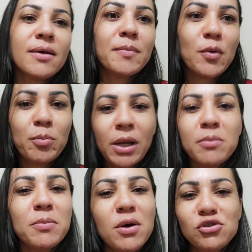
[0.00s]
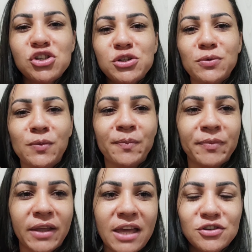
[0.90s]
meu primo e meu tio,
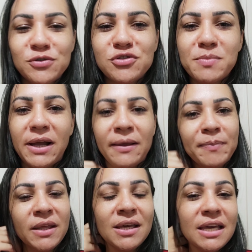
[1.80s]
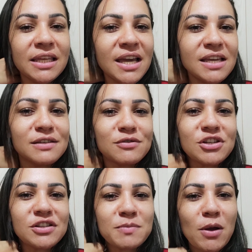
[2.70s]
que é tio de mãe. E é isso,
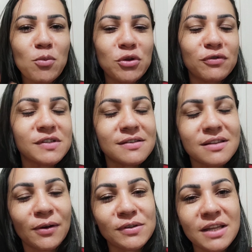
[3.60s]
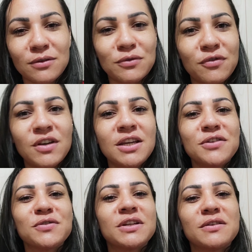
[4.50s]
gente. Espero muito que vocês tenham gostado do
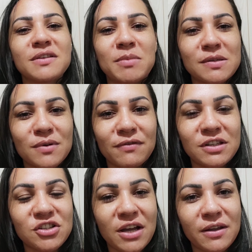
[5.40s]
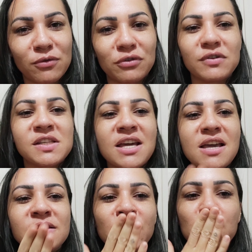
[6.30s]
vídeo. Que Deus abençoe a vida de cada um de
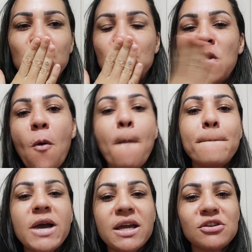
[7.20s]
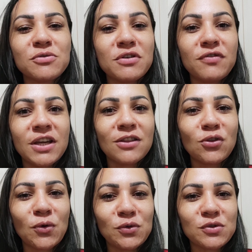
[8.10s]
vocês. Um beijo e fiquem
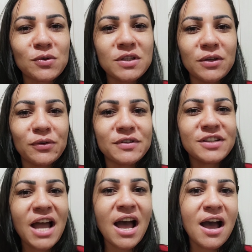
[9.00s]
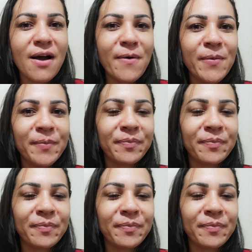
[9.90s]
todos com Deus. Tchau!